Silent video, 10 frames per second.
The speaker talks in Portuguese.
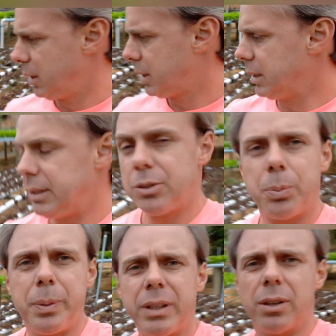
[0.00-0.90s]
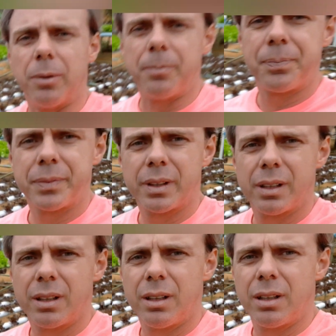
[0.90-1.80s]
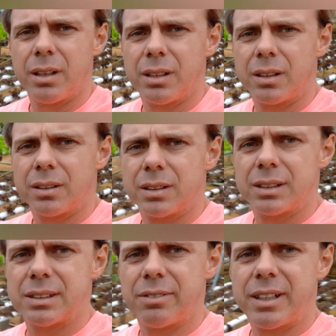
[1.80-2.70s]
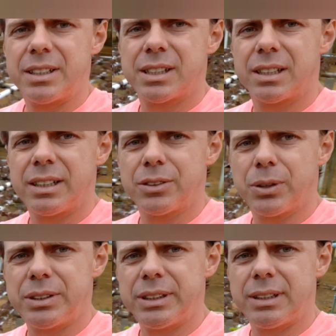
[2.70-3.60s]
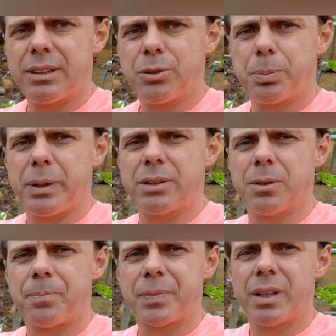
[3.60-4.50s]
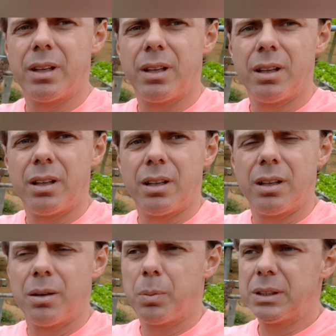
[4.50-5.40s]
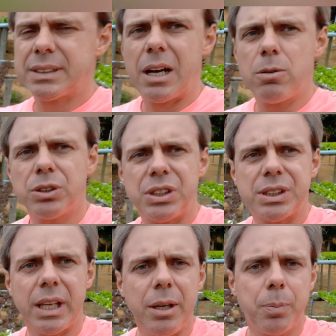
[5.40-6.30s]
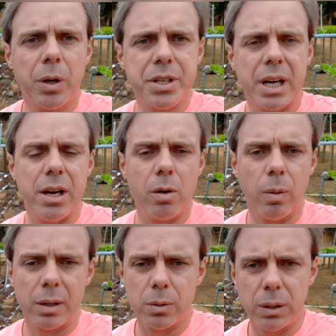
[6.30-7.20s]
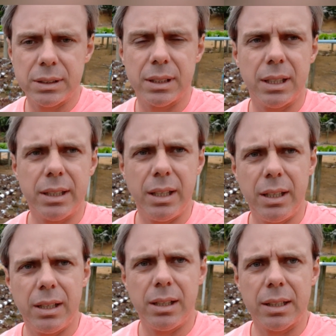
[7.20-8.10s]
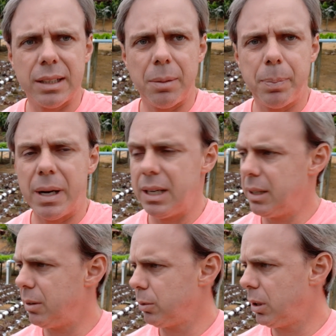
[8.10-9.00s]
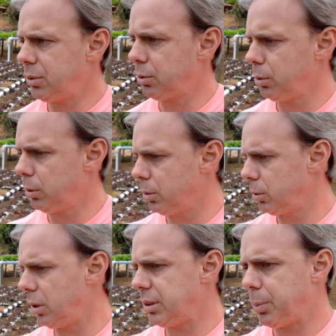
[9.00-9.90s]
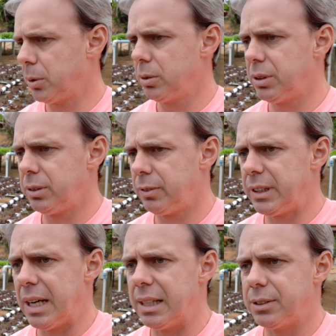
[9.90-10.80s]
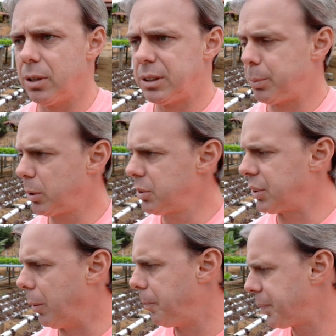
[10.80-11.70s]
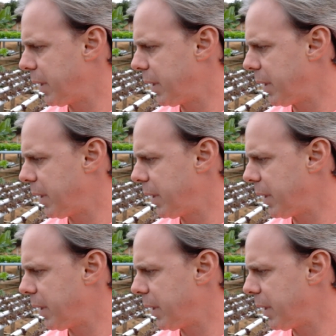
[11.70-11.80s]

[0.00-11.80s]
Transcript: Cano entupido, ó. Essa vara de cana aqui todinha tá entupido. Pode cair um cisquinho, pode cair alguma coisa, né? Que atrapalha nosso, nossa produtividade, nossa produção.